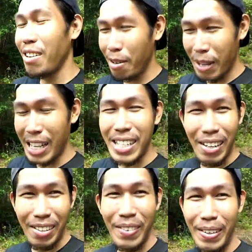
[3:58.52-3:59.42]
luar biasa
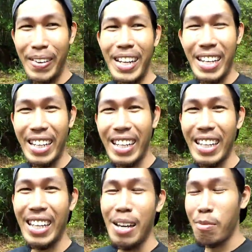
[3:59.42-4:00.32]
loh teman-teman
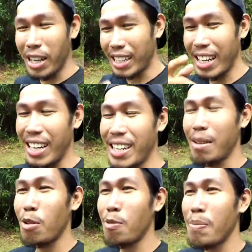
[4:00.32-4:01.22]
mungkin kalian
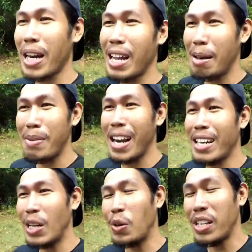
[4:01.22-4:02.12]
yang belum pernah
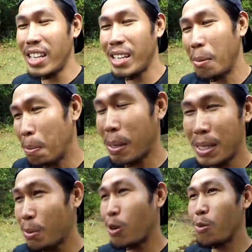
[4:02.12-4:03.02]
merantau nih pasti